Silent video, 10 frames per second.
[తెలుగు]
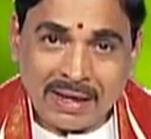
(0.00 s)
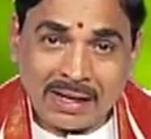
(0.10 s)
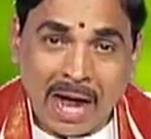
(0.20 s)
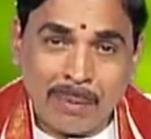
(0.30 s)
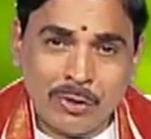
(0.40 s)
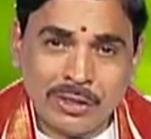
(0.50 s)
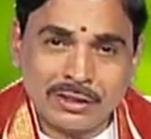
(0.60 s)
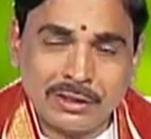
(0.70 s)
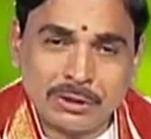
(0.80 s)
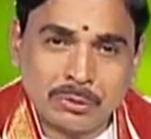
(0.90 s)
రాముడికి
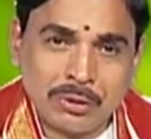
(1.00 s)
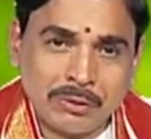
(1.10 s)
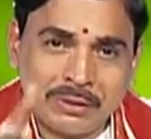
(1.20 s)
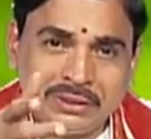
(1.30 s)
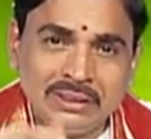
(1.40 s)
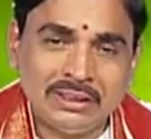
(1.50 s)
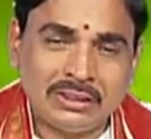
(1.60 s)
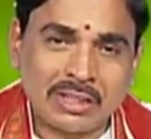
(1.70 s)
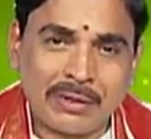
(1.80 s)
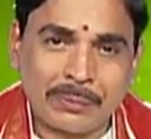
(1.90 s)
తీసుకుని వచ్చి
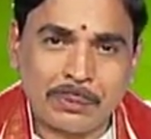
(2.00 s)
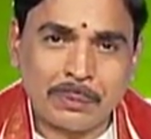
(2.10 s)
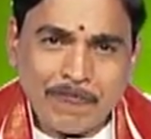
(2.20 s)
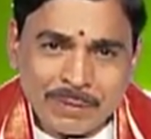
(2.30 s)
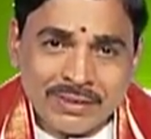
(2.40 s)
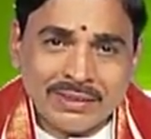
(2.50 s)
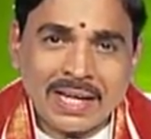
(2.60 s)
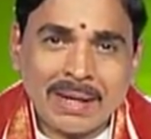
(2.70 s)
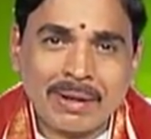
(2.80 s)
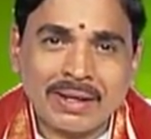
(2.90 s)
ఇచ్చాడు
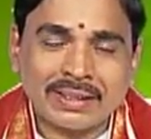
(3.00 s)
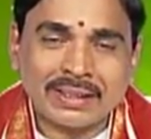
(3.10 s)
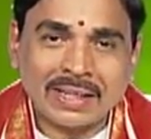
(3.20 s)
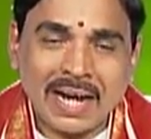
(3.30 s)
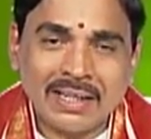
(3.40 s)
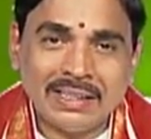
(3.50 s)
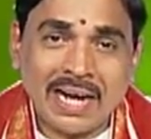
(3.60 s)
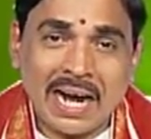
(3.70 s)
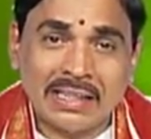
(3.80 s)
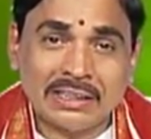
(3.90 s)
ఇంతే మనకి కానీ
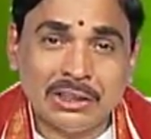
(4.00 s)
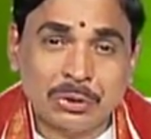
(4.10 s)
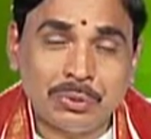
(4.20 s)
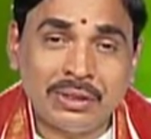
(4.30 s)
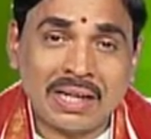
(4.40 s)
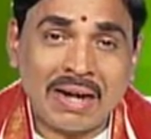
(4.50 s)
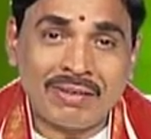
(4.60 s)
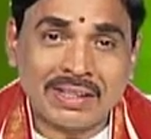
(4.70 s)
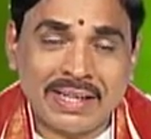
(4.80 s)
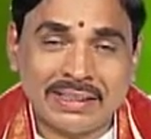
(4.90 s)
ఆ తీసుకుని
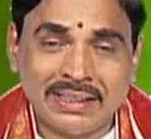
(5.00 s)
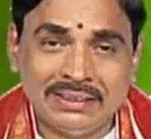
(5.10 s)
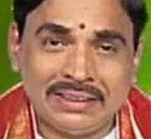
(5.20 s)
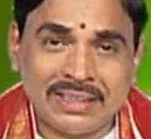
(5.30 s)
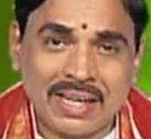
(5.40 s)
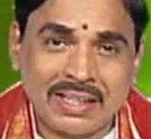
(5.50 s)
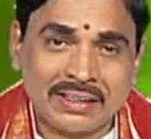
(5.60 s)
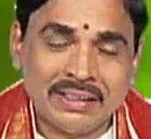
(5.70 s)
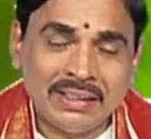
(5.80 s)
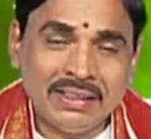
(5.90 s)
రావటానికి ఏం చేయాలి
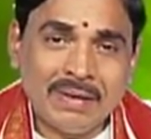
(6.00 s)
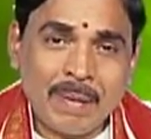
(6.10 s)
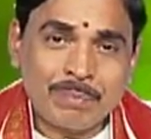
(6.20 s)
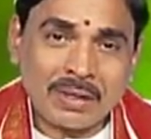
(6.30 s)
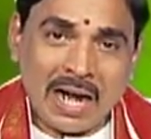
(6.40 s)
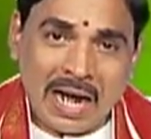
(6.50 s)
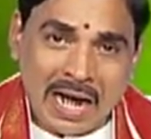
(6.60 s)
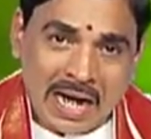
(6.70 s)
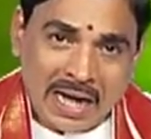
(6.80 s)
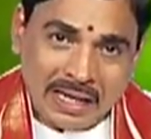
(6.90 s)
ఆ
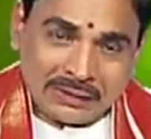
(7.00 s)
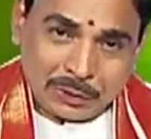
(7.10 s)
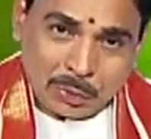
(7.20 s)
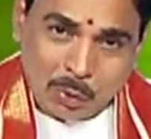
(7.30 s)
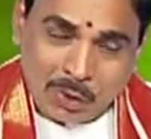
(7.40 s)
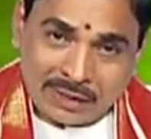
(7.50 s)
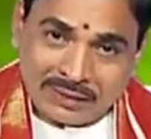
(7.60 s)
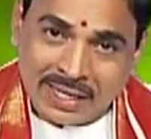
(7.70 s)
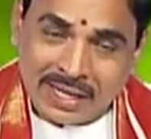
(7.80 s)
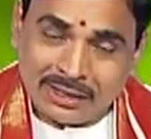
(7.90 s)

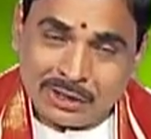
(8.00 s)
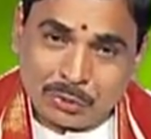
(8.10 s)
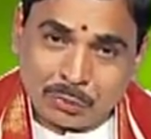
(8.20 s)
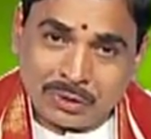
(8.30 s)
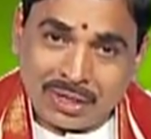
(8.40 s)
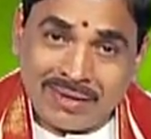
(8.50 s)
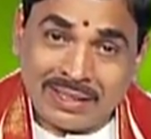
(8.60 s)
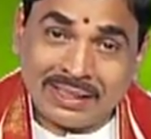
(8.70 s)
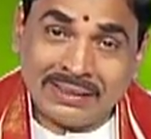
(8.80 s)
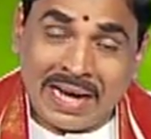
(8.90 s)
శిరోరత్నాన్ని తీసుకున్న
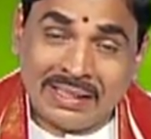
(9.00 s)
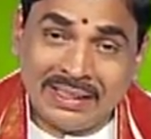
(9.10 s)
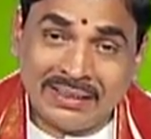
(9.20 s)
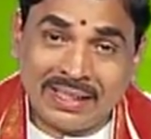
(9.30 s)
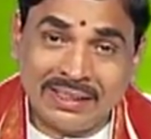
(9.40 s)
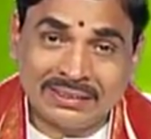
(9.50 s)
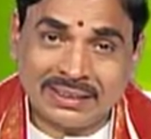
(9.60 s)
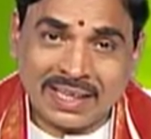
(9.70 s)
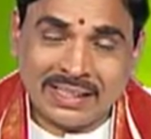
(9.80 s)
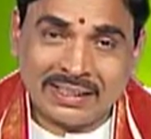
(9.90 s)
తర్వాత దాన్ని
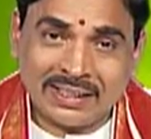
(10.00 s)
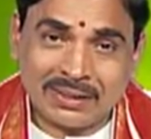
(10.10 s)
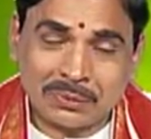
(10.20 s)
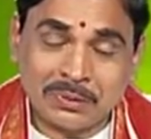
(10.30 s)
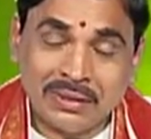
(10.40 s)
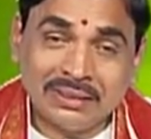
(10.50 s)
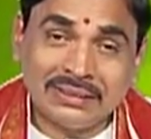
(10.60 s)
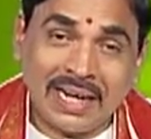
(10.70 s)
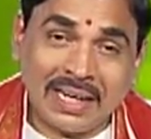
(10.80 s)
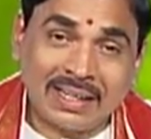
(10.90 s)
ధరించటానికి లేదు
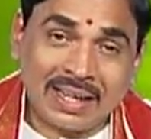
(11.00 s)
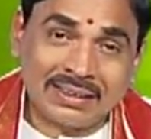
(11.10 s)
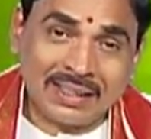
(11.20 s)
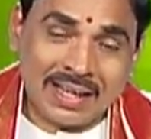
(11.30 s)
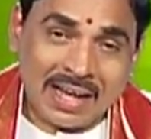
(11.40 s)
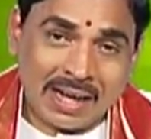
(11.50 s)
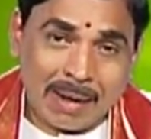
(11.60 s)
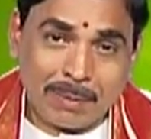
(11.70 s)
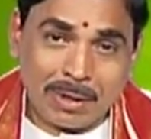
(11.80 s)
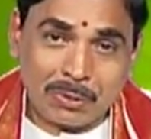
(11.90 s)
జాగ్రత్తగా
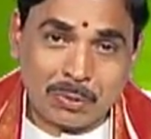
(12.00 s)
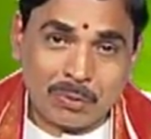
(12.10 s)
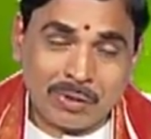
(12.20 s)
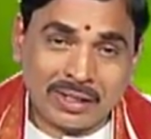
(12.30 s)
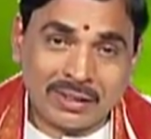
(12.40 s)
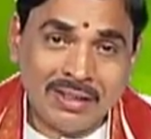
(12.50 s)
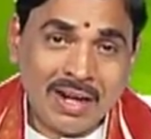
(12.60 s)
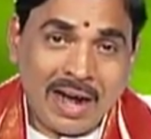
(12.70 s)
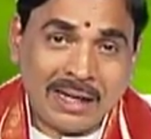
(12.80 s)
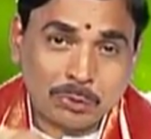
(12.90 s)
కాపాడుకోవాలి
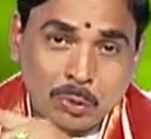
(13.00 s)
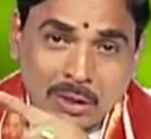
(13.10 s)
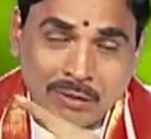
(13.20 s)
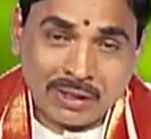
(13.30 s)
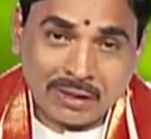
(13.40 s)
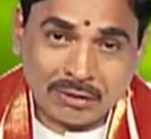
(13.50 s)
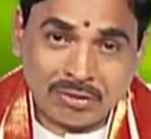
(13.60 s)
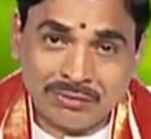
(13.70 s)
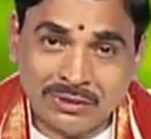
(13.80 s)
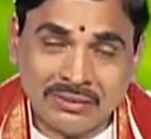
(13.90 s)
అశోకవనం
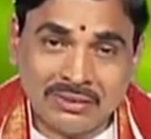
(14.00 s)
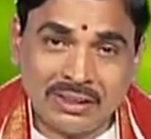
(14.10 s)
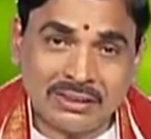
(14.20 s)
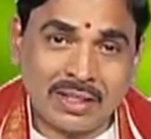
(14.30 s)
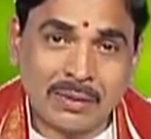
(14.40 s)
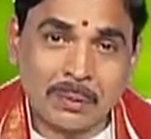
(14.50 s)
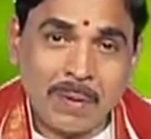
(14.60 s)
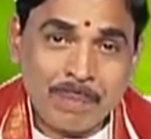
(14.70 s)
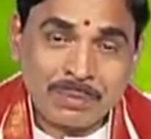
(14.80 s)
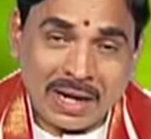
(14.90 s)
ధ్వంసం చేశాడు
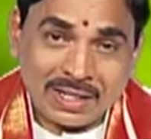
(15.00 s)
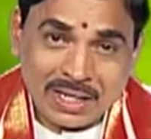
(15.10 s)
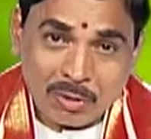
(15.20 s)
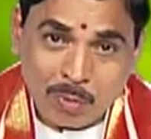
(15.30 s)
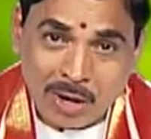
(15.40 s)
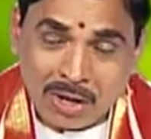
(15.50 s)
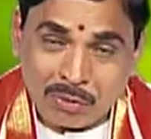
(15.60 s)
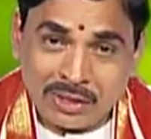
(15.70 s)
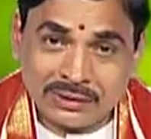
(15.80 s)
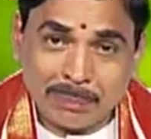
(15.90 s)

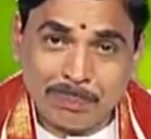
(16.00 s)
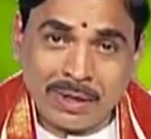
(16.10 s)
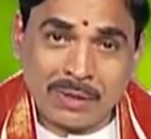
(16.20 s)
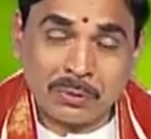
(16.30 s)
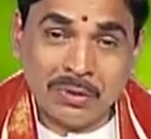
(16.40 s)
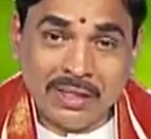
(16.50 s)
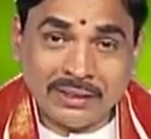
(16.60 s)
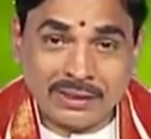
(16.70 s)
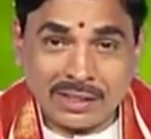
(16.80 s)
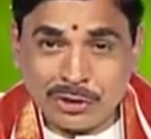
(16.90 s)
అక్షయకుమారుణ్ణి చంపాడు
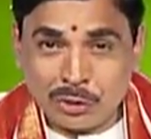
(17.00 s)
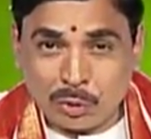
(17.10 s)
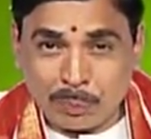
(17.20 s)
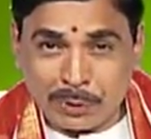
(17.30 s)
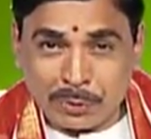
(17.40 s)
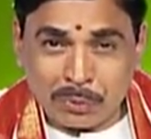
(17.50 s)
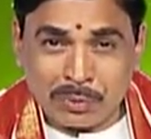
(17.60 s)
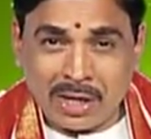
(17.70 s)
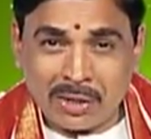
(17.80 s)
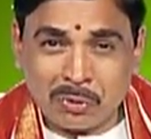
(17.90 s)
ఇంద్రజిత్తు
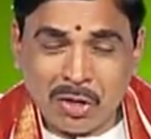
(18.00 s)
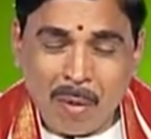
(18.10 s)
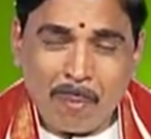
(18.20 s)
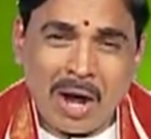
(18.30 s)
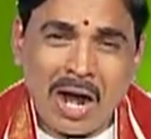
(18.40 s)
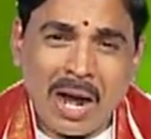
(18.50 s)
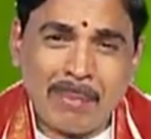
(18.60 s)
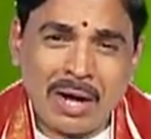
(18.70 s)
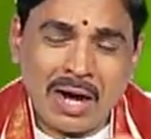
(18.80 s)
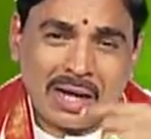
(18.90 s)
పట్టుకున్నాడు
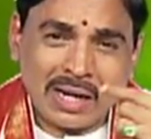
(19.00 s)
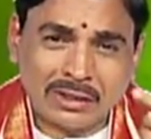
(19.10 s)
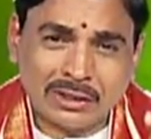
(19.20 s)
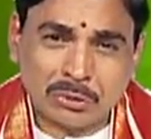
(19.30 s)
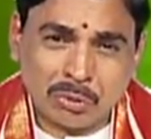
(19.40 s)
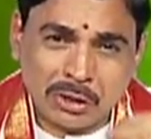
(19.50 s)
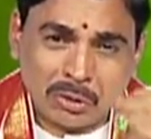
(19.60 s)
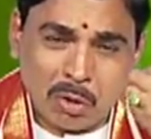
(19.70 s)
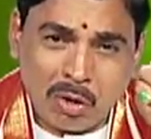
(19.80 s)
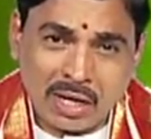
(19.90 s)
మహామహా రాక్షసుల్ని
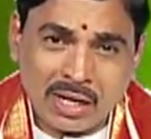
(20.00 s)
ఘోర